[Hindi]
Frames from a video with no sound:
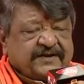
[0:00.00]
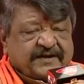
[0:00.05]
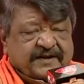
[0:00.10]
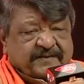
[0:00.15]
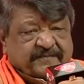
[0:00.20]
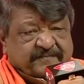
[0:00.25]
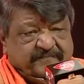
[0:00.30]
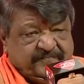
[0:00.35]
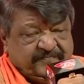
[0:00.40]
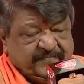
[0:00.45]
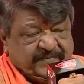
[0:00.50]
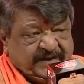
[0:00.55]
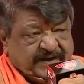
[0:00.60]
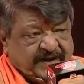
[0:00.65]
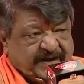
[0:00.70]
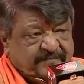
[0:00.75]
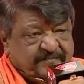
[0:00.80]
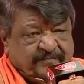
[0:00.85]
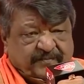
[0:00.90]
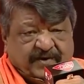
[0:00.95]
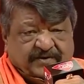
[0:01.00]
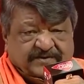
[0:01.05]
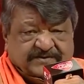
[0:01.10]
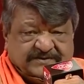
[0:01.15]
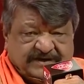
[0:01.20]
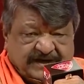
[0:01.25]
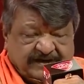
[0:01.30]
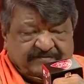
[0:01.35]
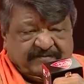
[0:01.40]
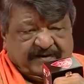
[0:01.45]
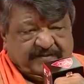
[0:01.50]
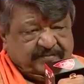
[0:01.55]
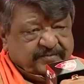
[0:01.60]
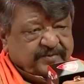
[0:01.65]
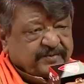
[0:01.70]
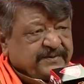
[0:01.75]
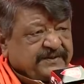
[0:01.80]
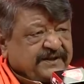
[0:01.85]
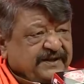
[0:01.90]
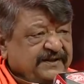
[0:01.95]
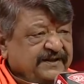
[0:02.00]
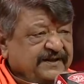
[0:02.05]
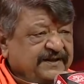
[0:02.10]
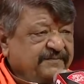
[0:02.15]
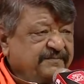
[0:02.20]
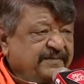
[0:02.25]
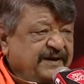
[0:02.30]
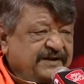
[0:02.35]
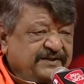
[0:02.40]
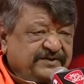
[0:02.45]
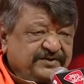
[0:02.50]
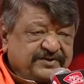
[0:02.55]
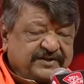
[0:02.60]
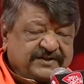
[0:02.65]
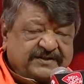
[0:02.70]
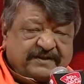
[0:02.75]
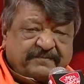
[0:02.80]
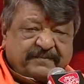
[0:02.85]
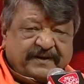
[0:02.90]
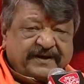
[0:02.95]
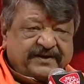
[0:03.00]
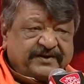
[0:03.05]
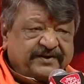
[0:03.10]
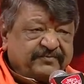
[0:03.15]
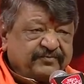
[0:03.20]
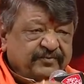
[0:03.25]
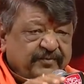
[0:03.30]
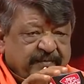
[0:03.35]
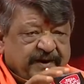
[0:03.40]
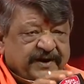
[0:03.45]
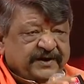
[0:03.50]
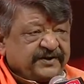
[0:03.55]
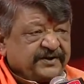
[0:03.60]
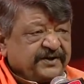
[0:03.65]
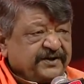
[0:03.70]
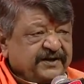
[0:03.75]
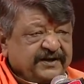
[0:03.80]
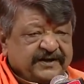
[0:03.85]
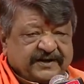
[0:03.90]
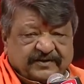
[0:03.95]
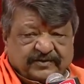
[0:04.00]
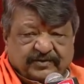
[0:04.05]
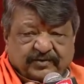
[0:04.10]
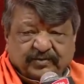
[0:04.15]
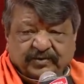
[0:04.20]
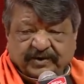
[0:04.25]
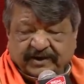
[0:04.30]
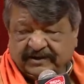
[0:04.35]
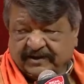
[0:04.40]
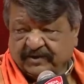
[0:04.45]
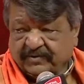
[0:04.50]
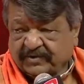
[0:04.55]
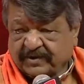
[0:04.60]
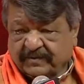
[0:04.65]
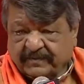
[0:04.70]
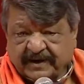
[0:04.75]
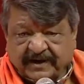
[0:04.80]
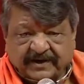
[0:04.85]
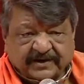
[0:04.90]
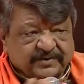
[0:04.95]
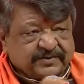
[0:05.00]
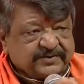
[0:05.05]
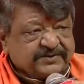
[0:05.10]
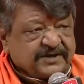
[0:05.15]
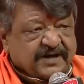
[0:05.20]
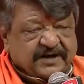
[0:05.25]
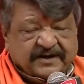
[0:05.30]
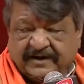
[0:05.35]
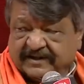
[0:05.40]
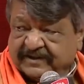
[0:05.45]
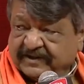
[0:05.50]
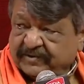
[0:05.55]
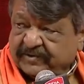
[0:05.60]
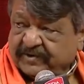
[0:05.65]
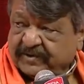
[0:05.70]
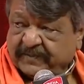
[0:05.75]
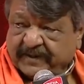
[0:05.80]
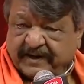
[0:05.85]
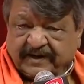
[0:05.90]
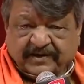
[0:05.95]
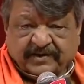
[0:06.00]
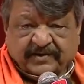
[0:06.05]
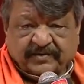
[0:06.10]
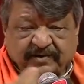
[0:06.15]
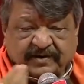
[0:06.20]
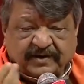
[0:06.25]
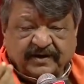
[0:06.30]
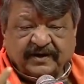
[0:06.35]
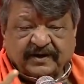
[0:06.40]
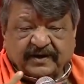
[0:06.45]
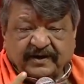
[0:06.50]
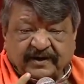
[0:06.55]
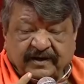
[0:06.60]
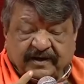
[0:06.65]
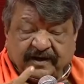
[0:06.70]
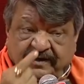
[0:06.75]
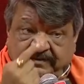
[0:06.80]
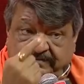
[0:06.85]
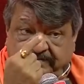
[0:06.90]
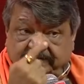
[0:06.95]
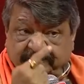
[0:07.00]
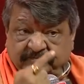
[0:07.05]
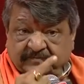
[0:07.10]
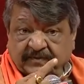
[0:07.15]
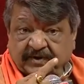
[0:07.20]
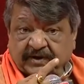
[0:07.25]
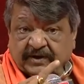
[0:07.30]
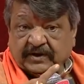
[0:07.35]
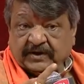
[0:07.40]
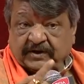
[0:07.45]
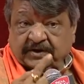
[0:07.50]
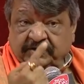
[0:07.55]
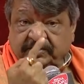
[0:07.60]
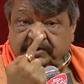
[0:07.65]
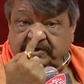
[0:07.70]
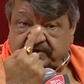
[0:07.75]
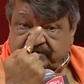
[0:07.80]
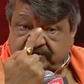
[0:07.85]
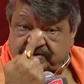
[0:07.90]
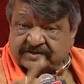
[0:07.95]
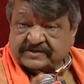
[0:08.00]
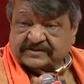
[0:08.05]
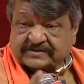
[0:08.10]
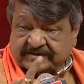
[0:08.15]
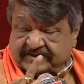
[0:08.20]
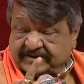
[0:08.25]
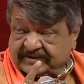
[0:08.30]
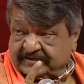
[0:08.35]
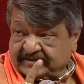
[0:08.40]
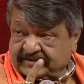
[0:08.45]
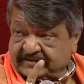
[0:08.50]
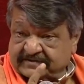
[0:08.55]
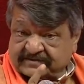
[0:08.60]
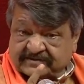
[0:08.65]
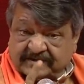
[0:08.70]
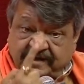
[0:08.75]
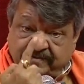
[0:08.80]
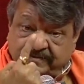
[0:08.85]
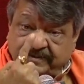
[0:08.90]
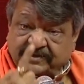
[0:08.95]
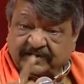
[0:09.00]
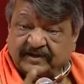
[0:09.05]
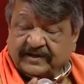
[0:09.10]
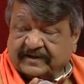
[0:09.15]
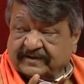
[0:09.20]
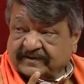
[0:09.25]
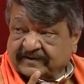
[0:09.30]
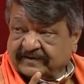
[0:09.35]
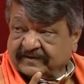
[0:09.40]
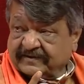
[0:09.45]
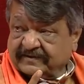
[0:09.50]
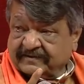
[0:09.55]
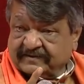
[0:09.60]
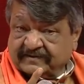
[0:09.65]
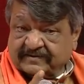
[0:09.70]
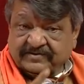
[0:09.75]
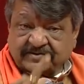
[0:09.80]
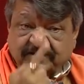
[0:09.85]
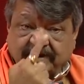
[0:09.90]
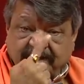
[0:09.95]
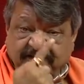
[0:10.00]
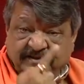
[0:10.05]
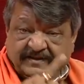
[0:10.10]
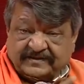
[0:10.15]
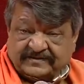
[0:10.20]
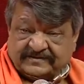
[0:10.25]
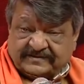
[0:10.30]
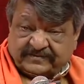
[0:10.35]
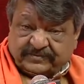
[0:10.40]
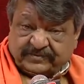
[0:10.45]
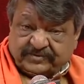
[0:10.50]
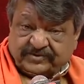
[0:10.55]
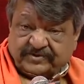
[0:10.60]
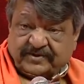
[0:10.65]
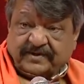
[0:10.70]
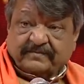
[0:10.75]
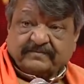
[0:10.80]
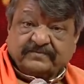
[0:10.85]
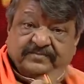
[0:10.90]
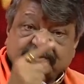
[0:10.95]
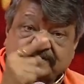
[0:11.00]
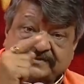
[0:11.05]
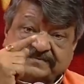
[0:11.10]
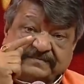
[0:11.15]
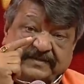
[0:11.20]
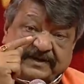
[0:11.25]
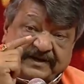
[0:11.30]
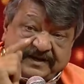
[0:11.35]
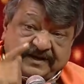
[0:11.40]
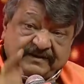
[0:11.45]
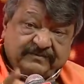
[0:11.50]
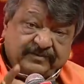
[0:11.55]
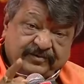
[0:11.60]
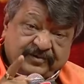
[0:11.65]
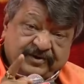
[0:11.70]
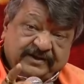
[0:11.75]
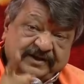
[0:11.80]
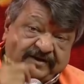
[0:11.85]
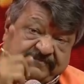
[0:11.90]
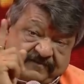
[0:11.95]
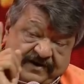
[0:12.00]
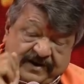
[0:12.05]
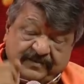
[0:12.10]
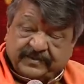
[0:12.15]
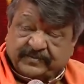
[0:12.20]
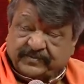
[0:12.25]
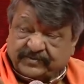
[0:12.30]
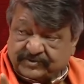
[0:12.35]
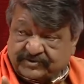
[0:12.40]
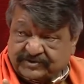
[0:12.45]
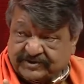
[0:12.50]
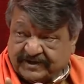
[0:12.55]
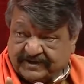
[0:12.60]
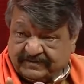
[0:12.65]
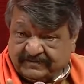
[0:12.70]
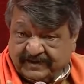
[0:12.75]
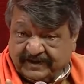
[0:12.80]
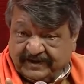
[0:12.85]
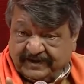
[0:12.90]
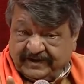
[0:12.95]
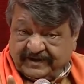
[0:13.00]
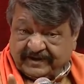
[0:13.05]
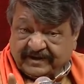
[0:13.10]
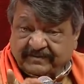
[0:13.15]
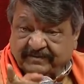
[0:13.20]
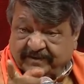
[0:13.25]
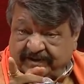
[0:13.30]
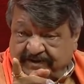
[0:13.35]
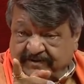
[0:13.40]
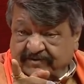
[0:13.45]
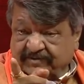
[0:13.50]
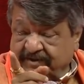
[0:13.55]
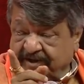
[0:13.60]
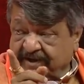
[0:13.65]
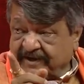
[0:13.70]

देखिए हम बहुत साफ आपको बता दें कि भारतीय जनता पार्टी वो पार्टी नहीं है कि दो नेताओं की पार्टी हो चार नेताओं की पार्टी हो हम नीचे से सहमति लेते हैं जिलाध्यक्ष से पूछते हैं जिस मंडल में हो रहता है वहाँ भी पूछते हैं कि भाई कोई